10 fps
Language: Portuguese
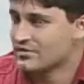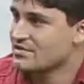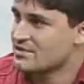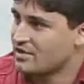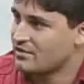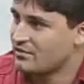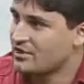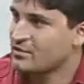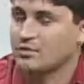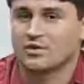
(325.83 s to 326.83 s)
se refere,
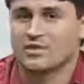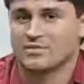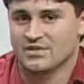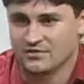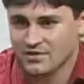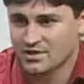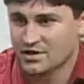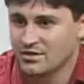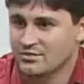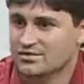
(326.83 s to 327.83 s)
programas
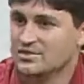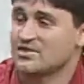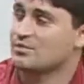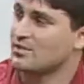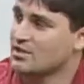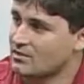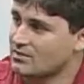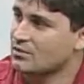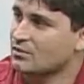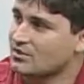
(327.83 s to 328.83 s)
evangélicos e esses programas de
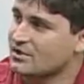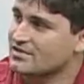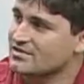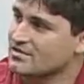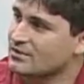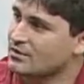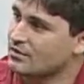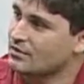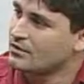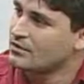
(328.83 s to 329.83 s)
comunicação. Você